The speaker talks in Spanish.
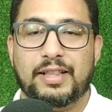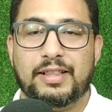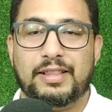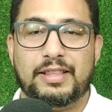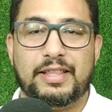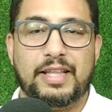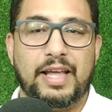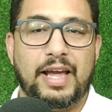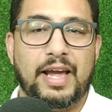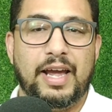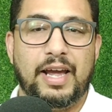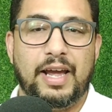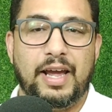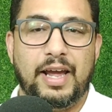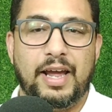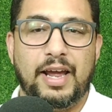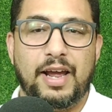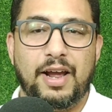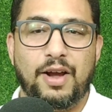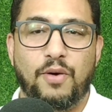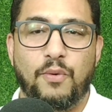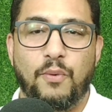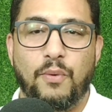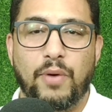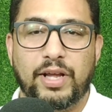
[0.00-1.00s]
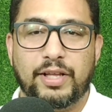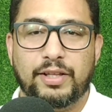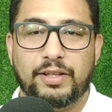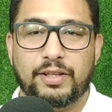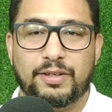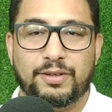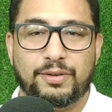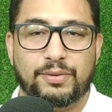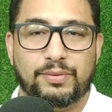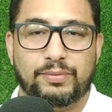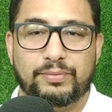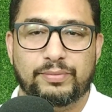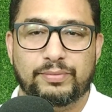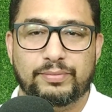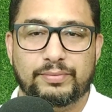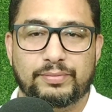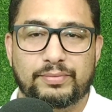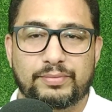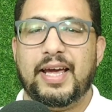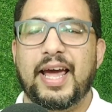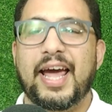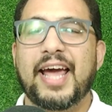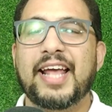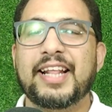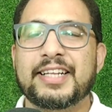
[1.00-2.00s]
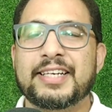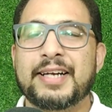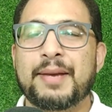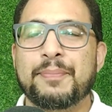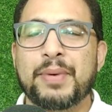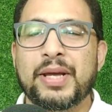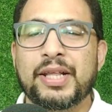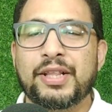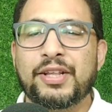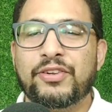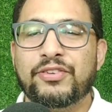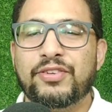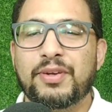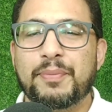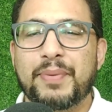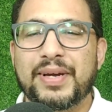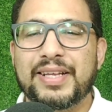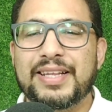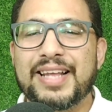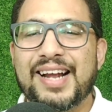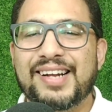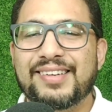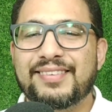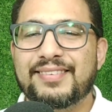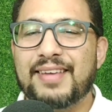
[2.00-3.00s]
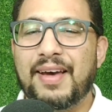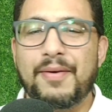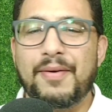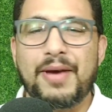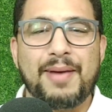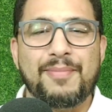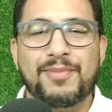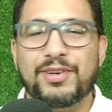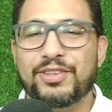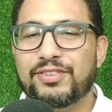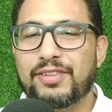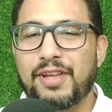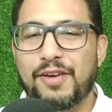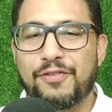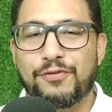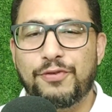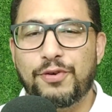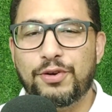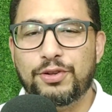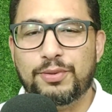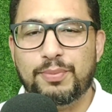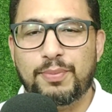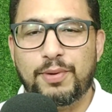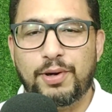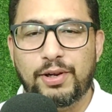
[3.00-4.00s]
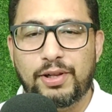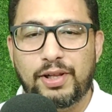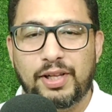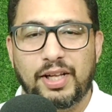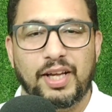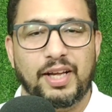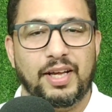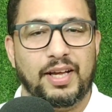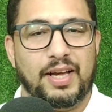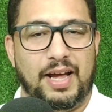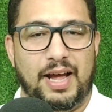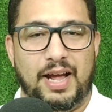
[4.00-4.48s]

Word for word: de encuentro. Entre pitos y penal sabemos de fútbol.